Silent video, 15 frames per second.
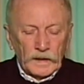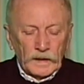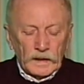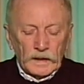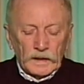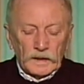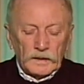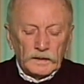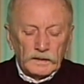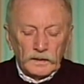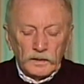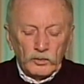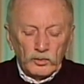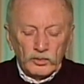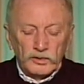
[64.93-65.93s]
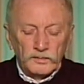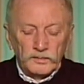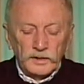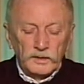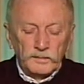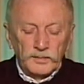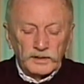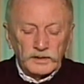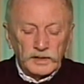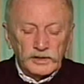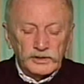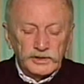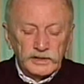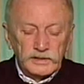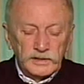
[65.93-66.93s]
Угу. Лук
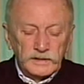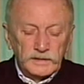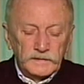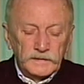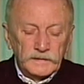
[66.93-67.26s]
покрошить